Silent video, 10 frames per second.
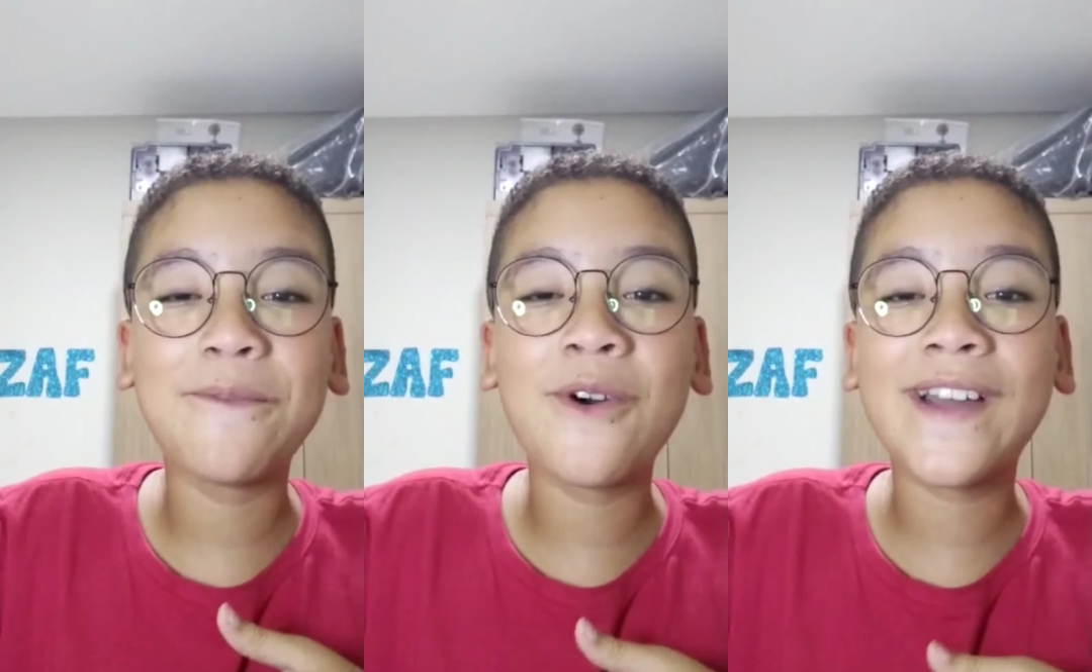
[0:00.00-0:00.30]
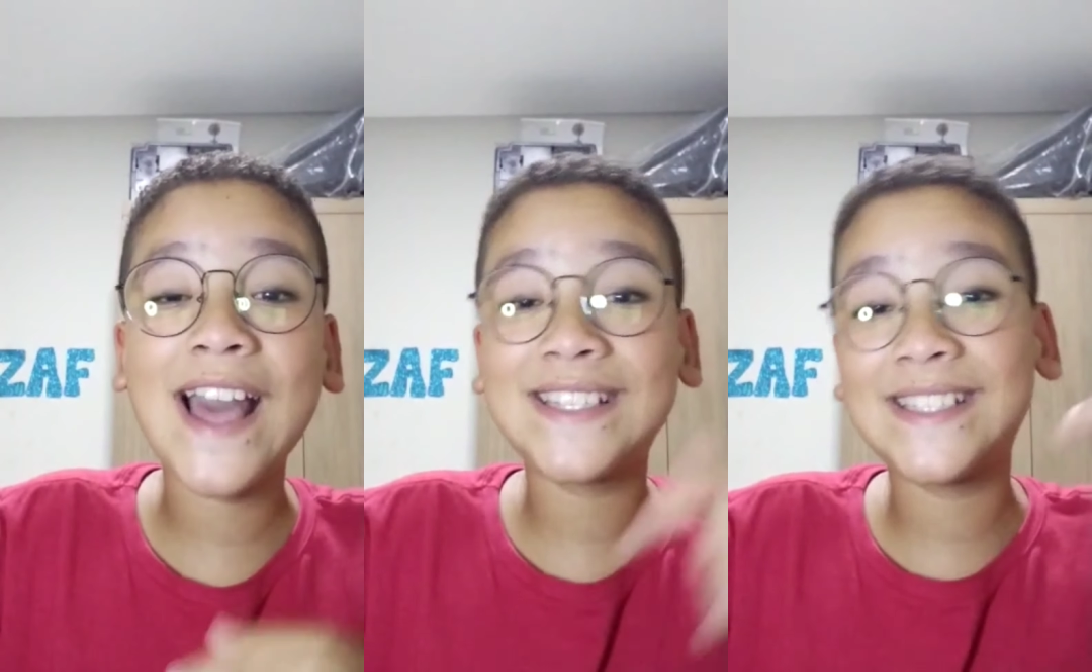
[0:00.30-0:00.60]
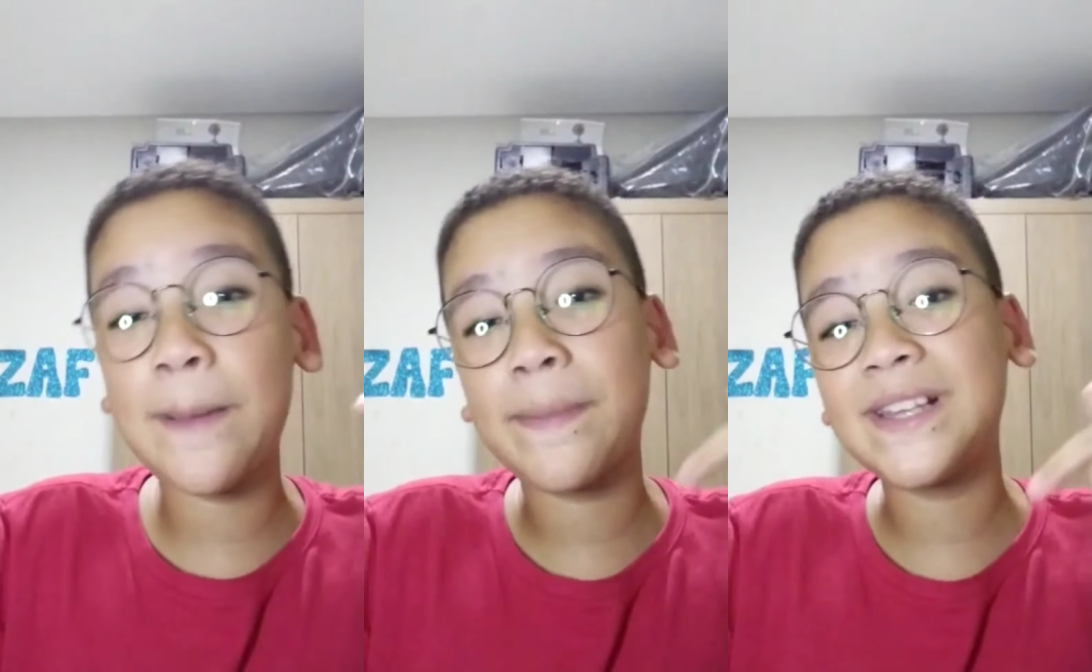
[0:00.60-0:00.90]
porque
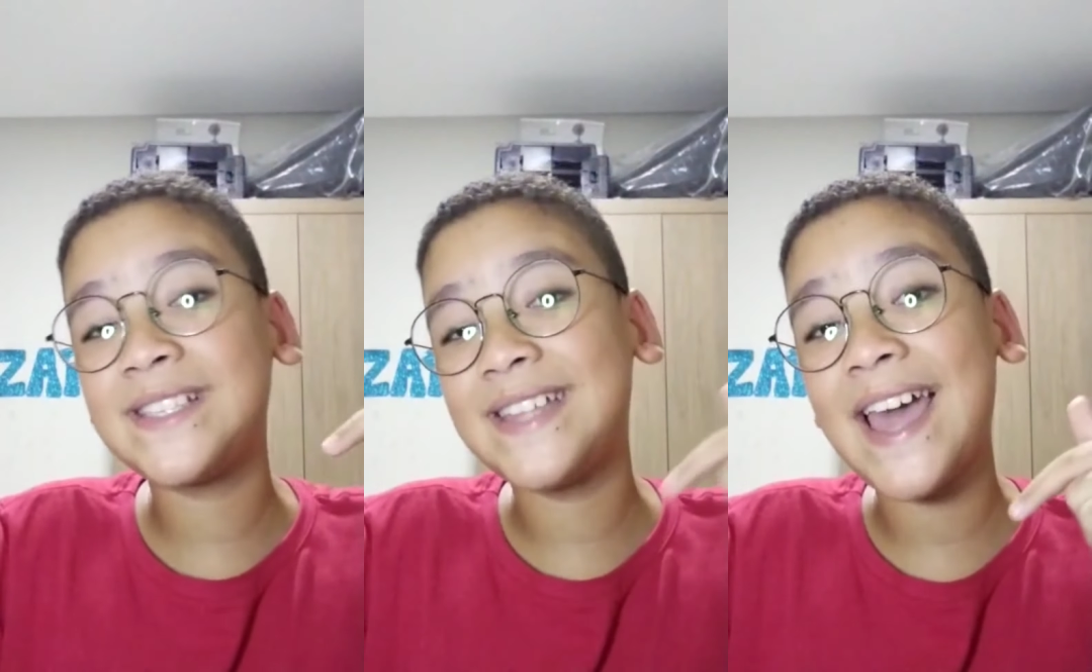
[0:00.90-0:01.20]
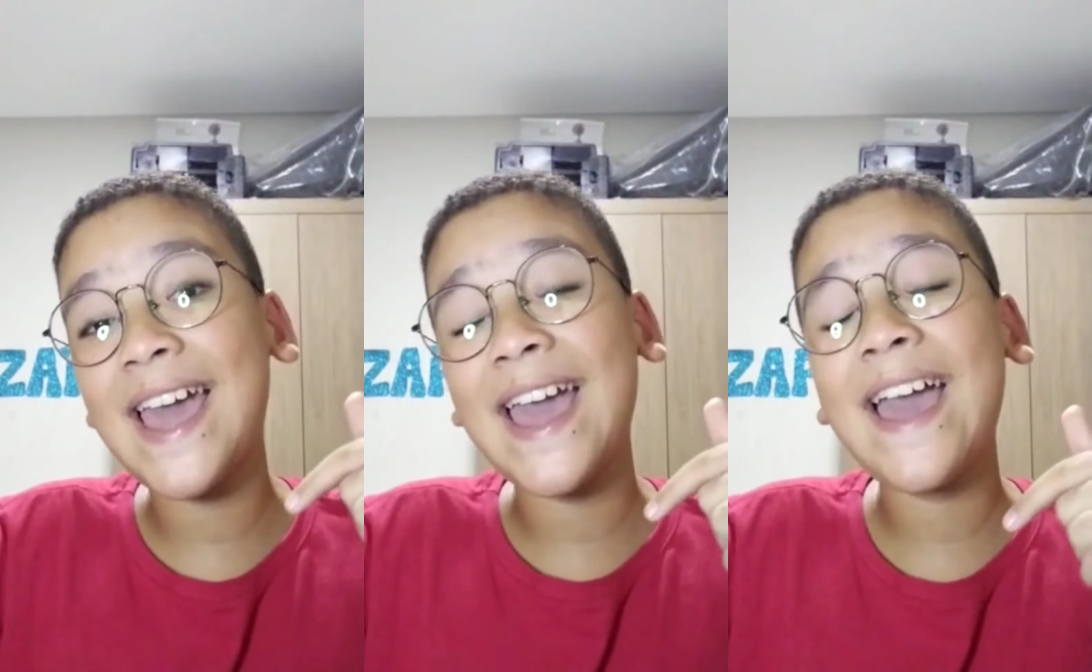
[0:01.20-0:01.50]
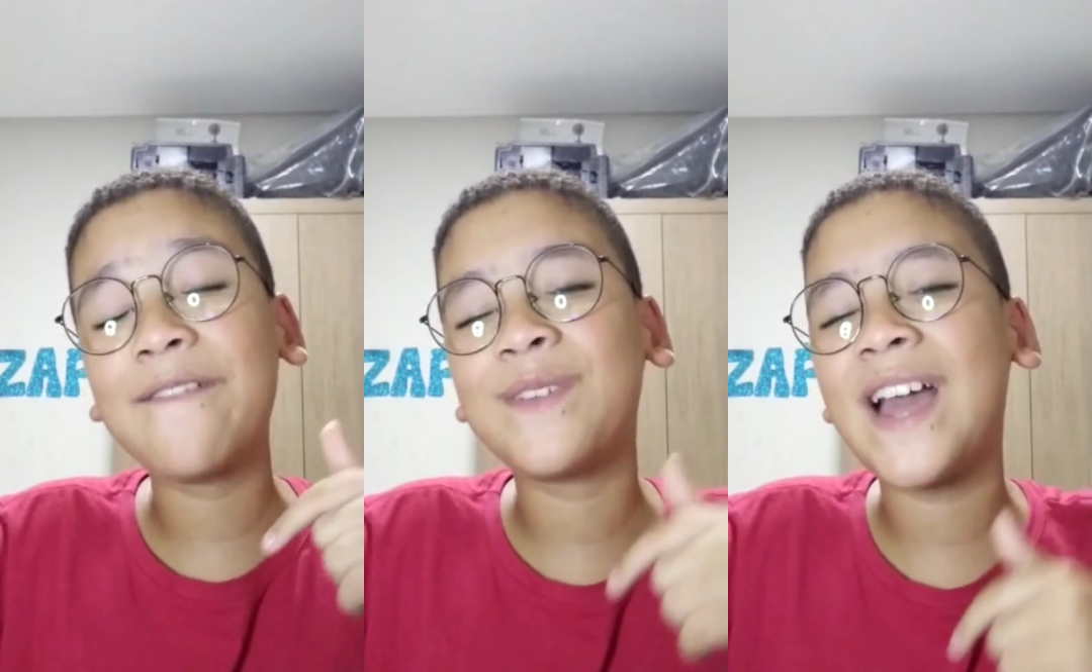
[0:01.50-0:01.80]
sempre
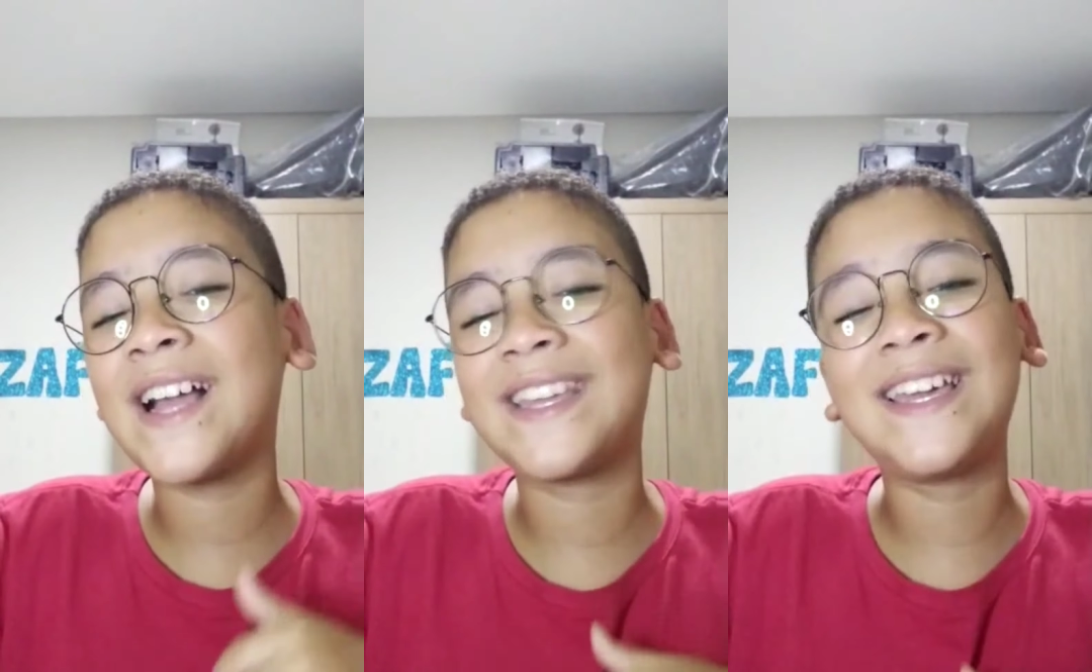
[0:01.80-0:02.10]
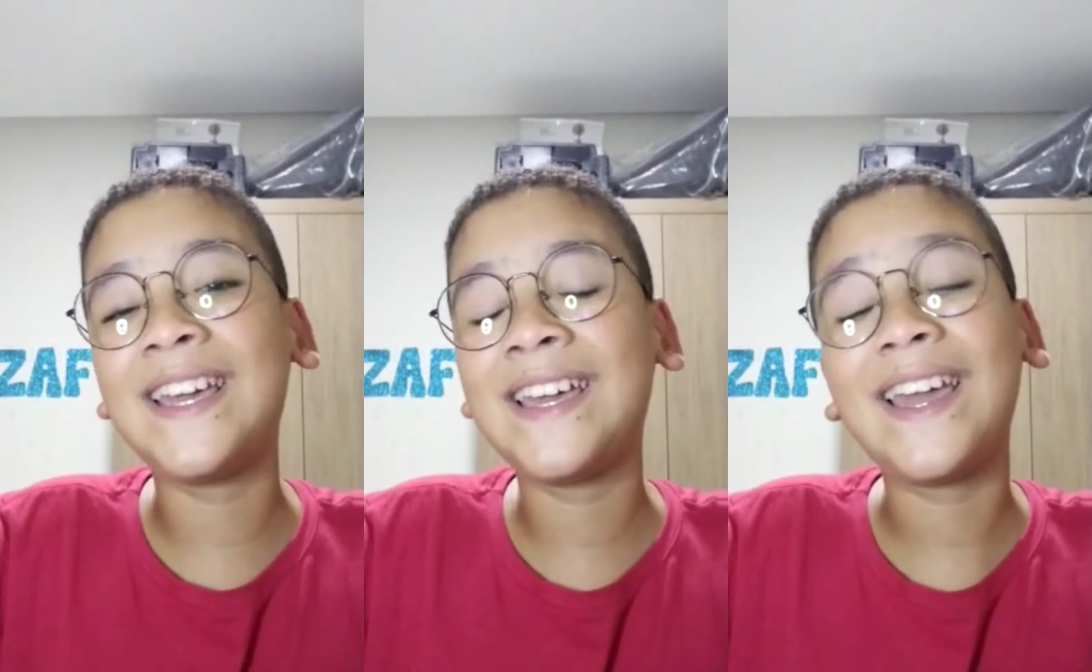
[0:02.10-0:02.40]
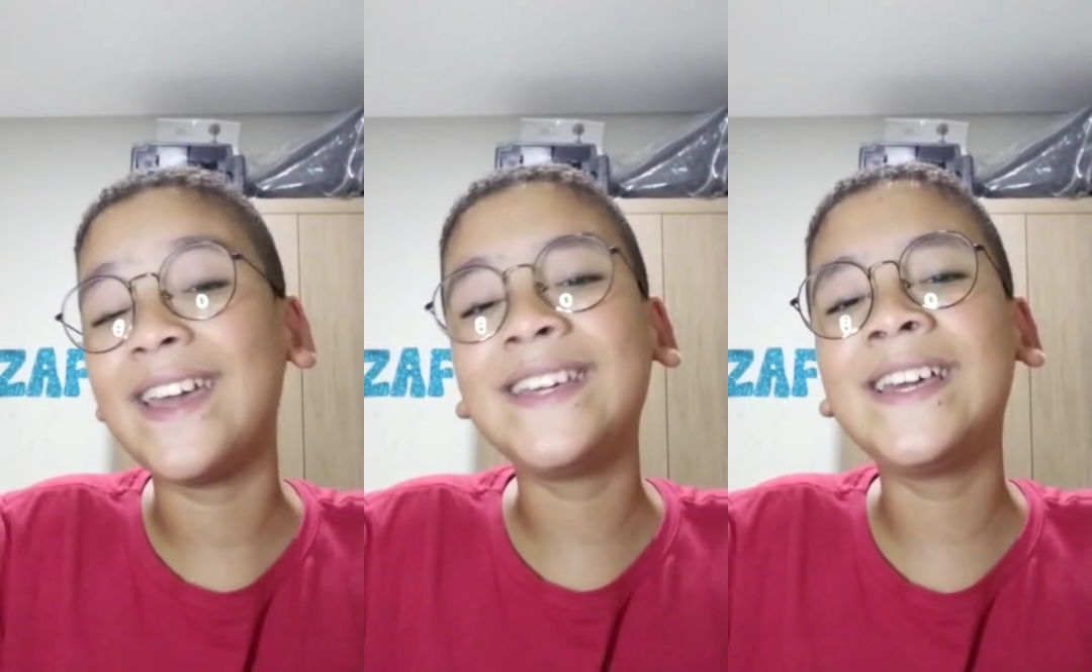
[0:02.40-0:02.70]
esteve
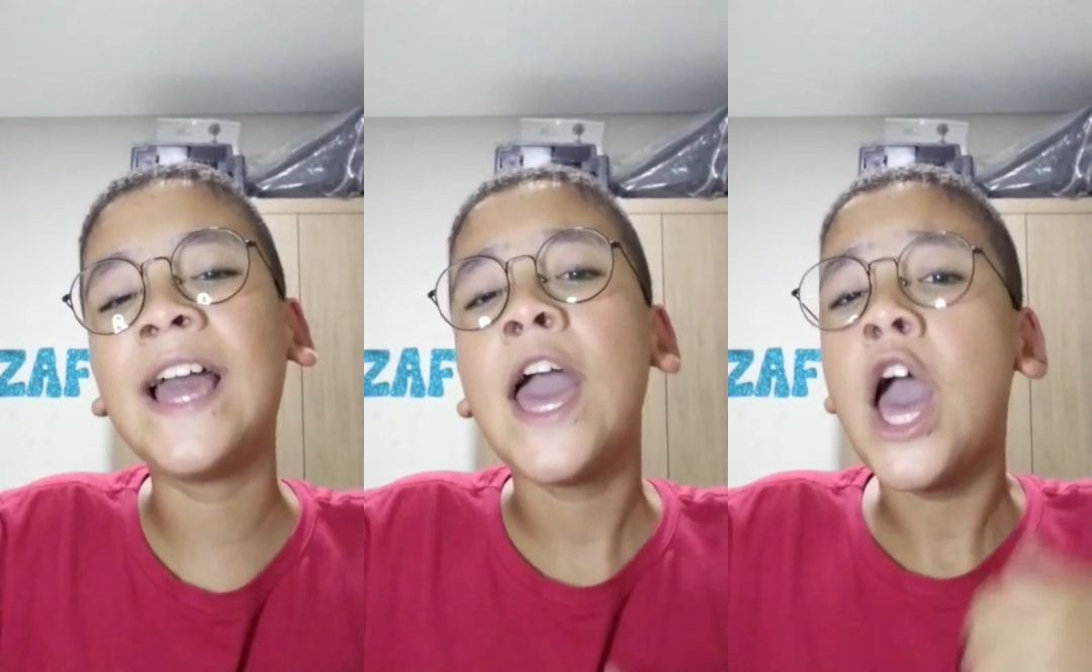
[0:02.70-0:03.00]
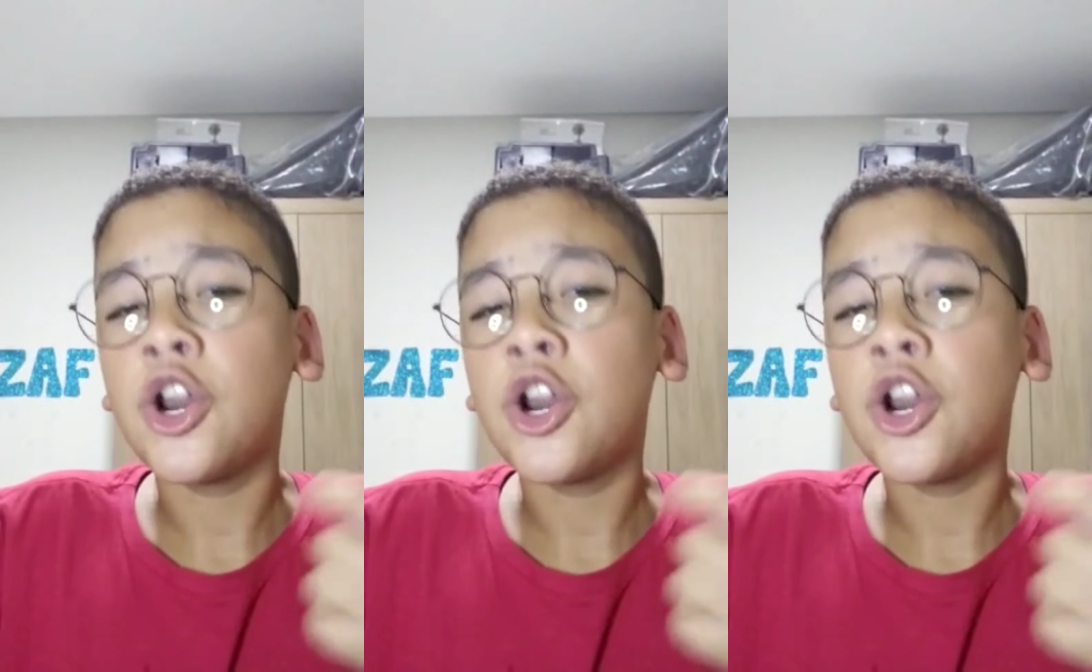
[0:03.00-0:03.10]
aqui.